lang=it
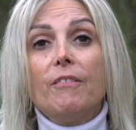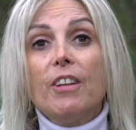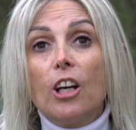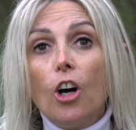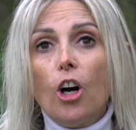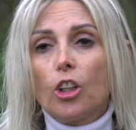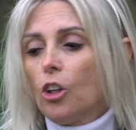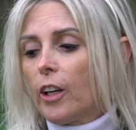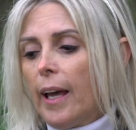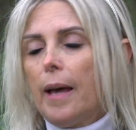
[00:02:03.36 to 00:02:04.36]
vi
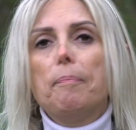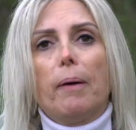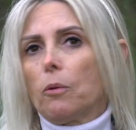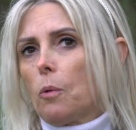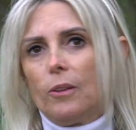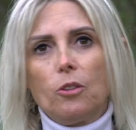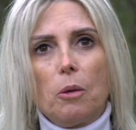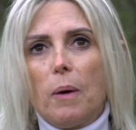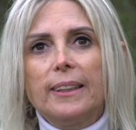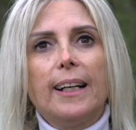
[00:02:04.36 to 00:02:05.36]
ricordo che per quanto
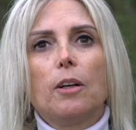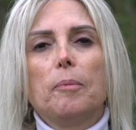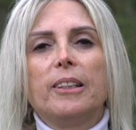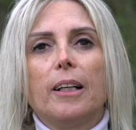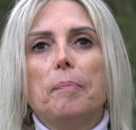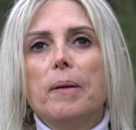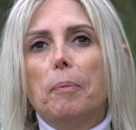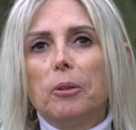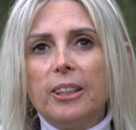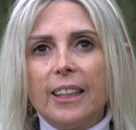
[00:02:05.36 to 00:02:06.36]
riguarda l'aromaterapia
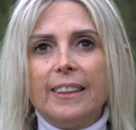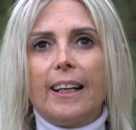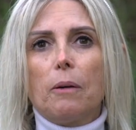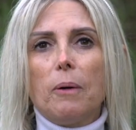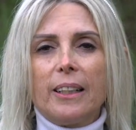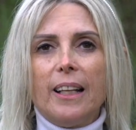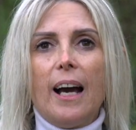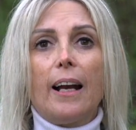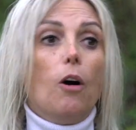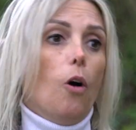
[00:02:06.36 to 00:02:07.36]
potete andare a
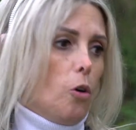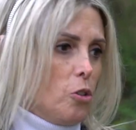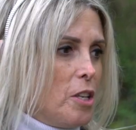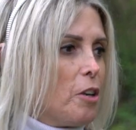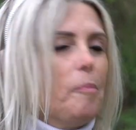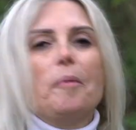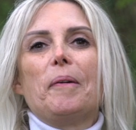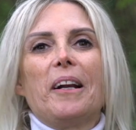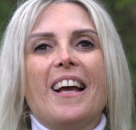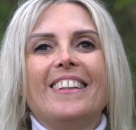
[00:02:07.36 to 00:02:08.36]
guardare, o così come
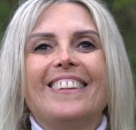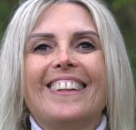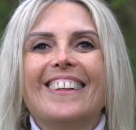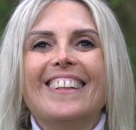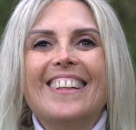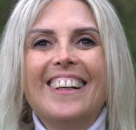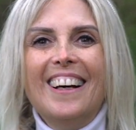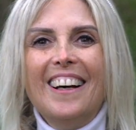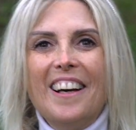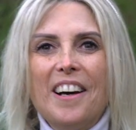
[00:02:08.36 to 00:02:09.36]
per gli altri eh,
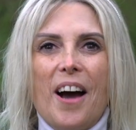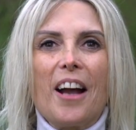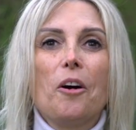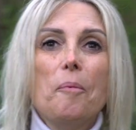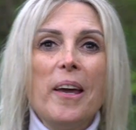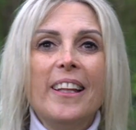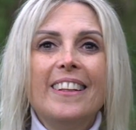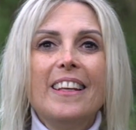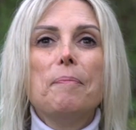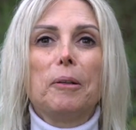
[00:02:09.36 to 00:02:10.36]

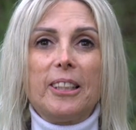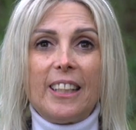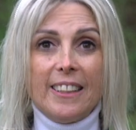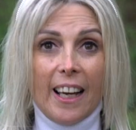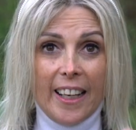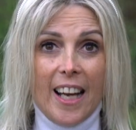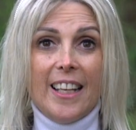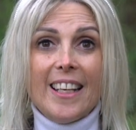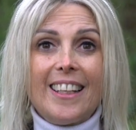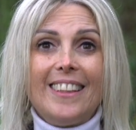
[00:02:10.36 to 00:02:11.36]
argomenti, potete andare nel
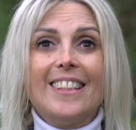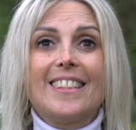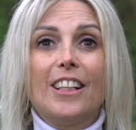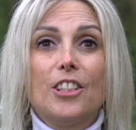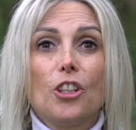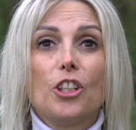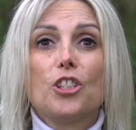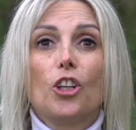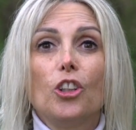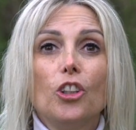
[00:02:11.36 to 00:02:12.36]
link in descrizione
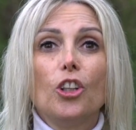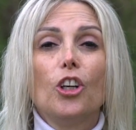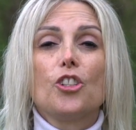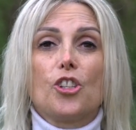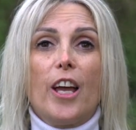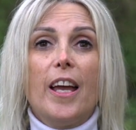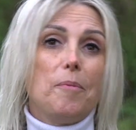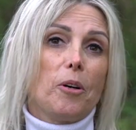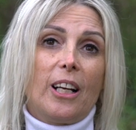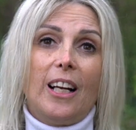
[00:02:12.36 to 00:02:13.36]
sotto, c'è il
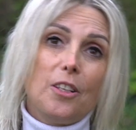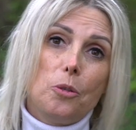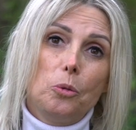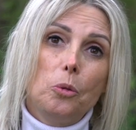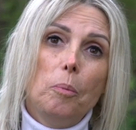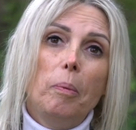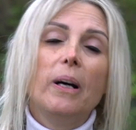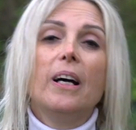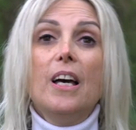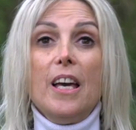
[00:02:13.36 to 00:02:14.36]
mio canale YouTube,
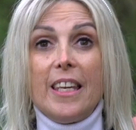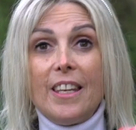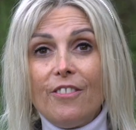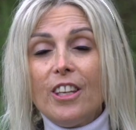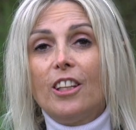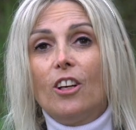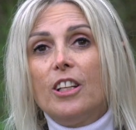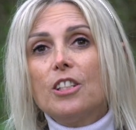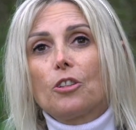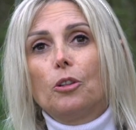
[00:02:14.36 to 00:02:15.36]
i video
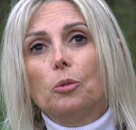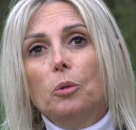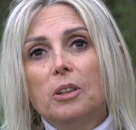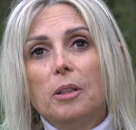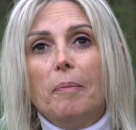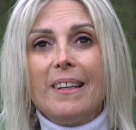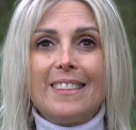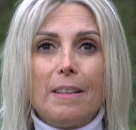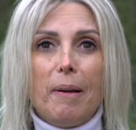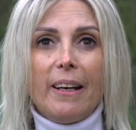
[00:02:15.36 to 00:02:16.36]
lì sono tutti
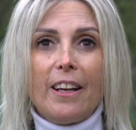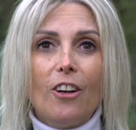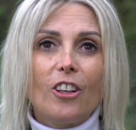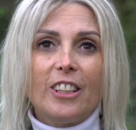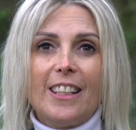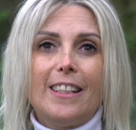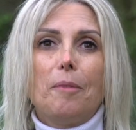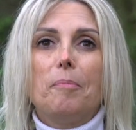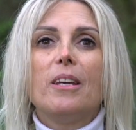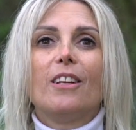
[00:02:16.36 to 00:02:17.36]
messi bene in ordine dal
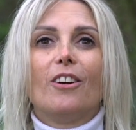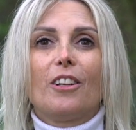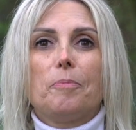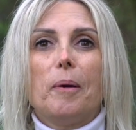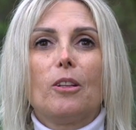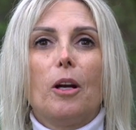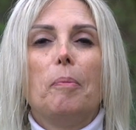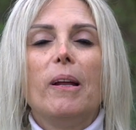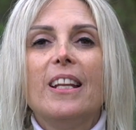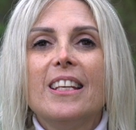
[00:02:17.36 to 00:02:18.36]
vino rispetto alle
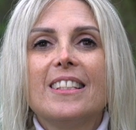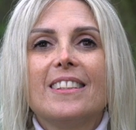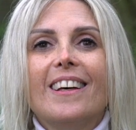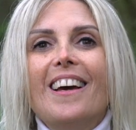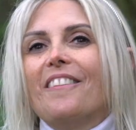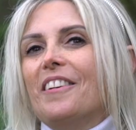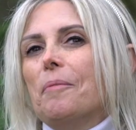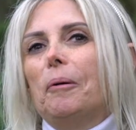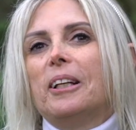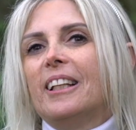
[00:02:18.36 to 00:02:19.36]
playlist e quindi
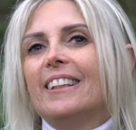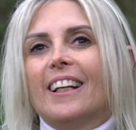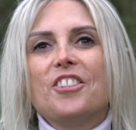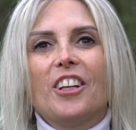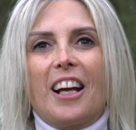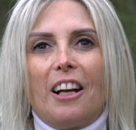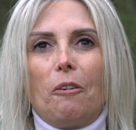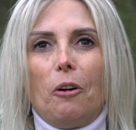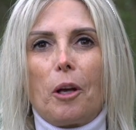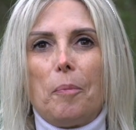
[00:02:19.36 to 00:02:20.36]
potete andare a cercare
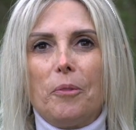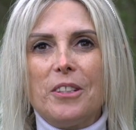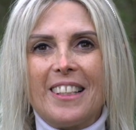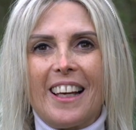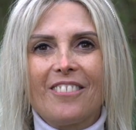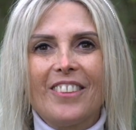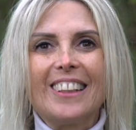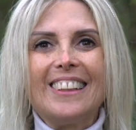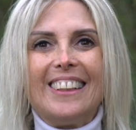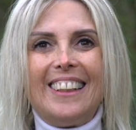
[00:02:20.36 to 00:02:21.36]
quello che più vi serve.
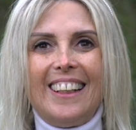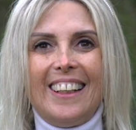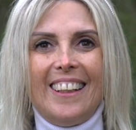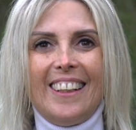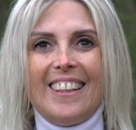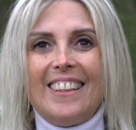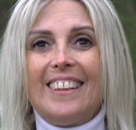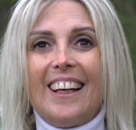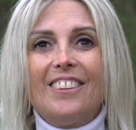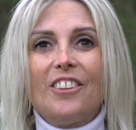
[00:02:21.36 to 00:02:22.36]

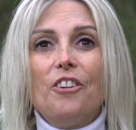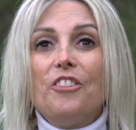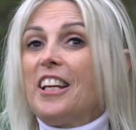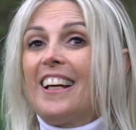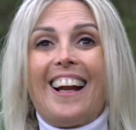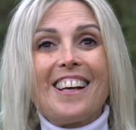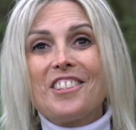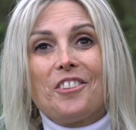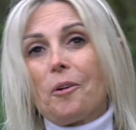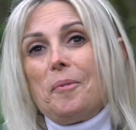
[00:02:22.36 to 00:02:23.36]
Intanto io vi
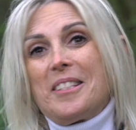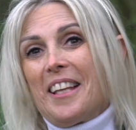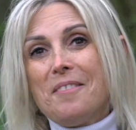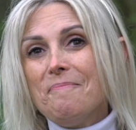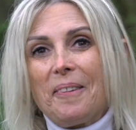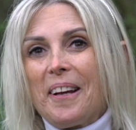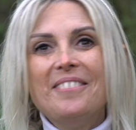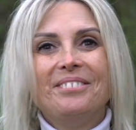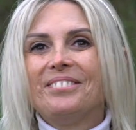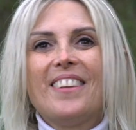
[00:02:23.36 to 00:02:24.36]
ringrazio come sempre
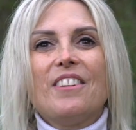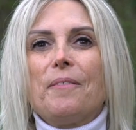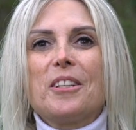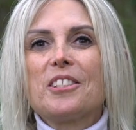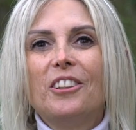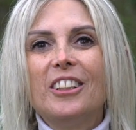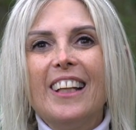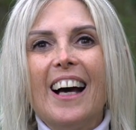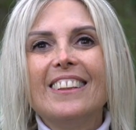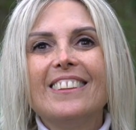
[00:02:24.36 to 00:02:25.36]
di avermi
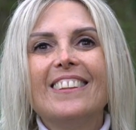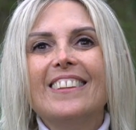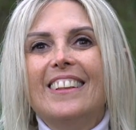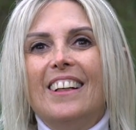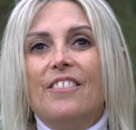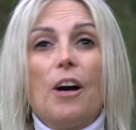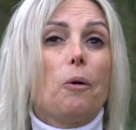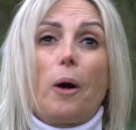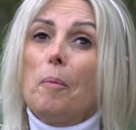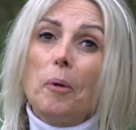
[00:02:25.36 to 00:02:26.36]
ascoltato, vi
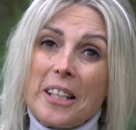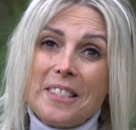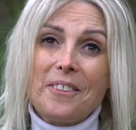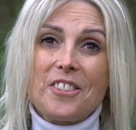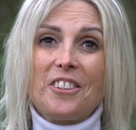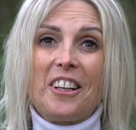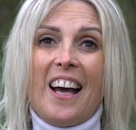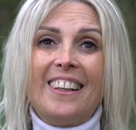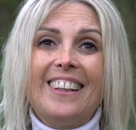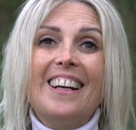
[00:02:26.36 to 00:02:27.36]
auguro una buonissima
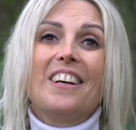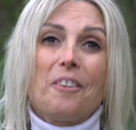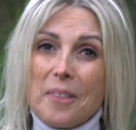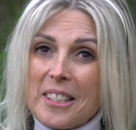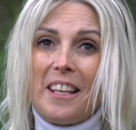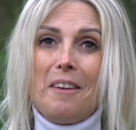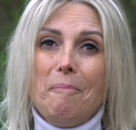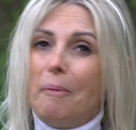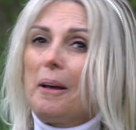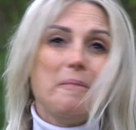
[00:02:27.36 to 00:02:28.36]
giornata e come
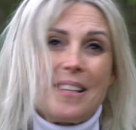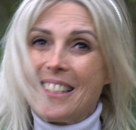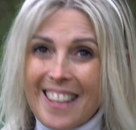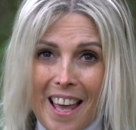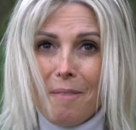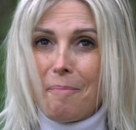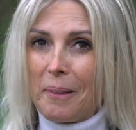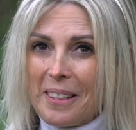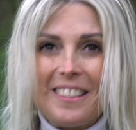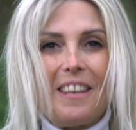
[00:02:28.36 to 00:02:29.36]
sempre, ma
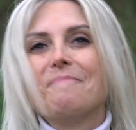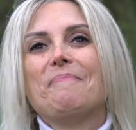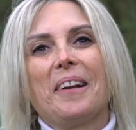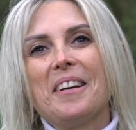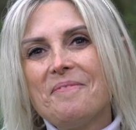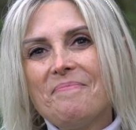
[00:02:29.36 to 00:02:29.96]
sempre, sempre,